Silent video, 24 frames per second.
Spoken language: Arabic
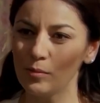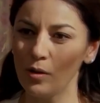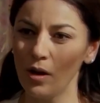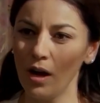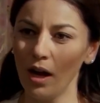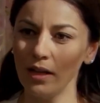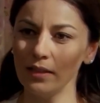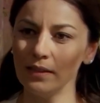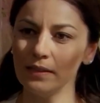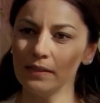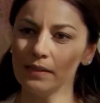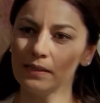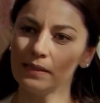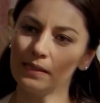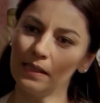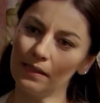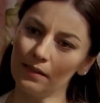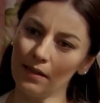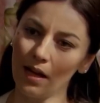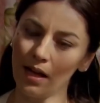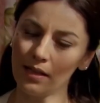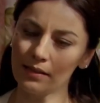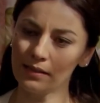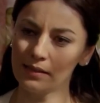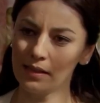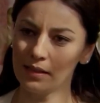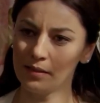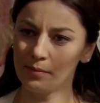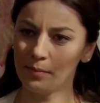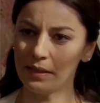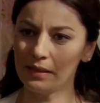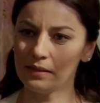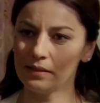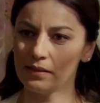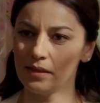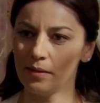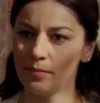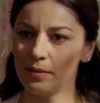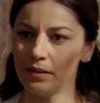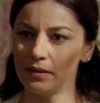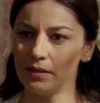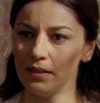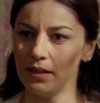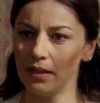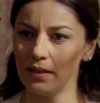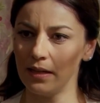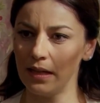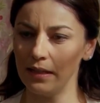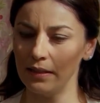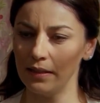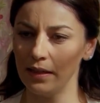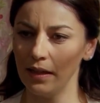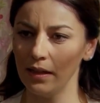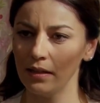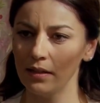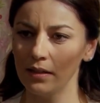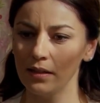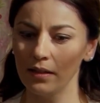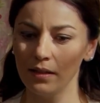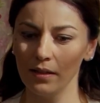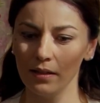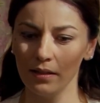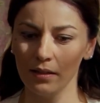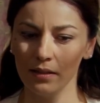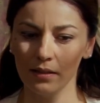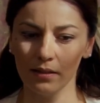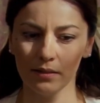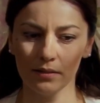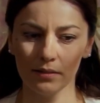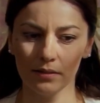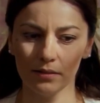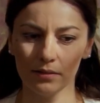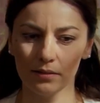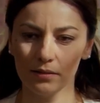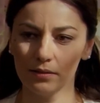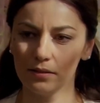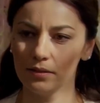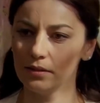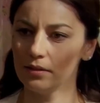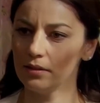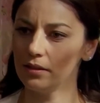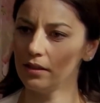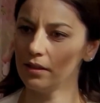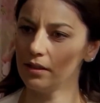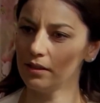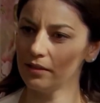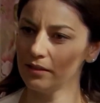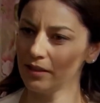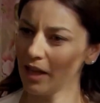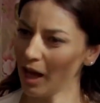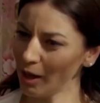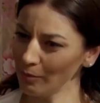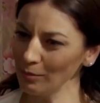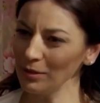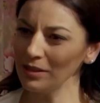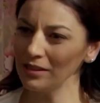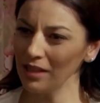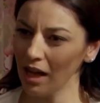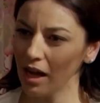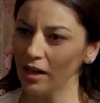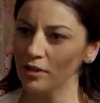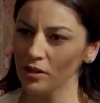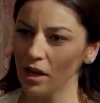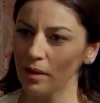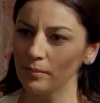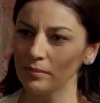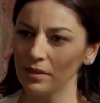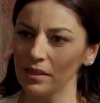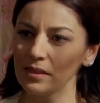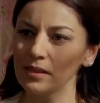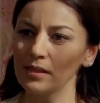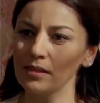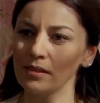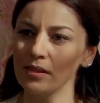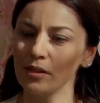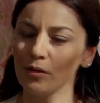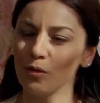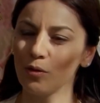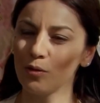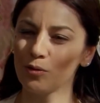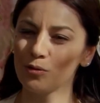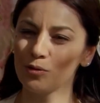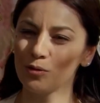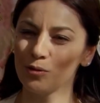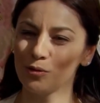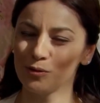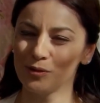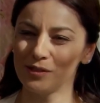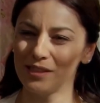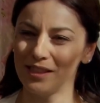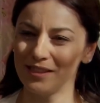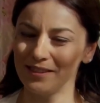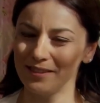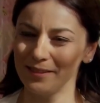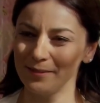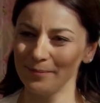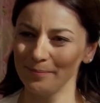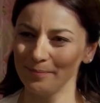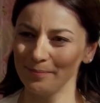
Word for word: مو حابب يزعجكم ويحسسكم انكم ضيوف عنا اكيد رح نجتمع كلنا على العشاء